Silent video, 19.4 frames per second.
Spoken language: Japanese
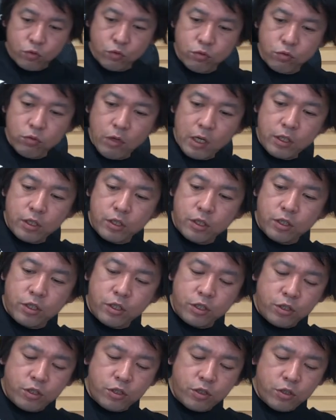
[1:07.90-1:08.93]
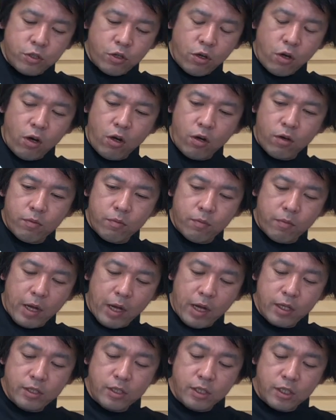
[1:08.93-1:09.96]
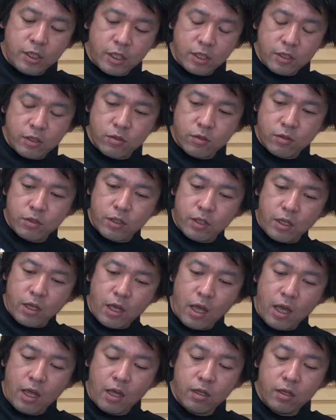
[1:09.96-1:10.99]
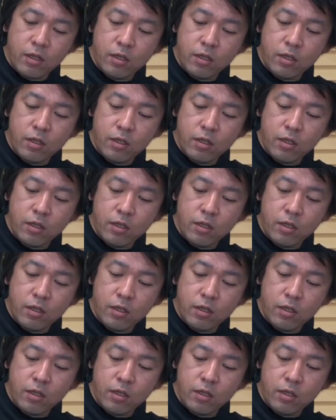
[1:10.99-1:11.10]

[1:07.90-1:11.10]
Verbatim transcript: うわ一緒マジすげえ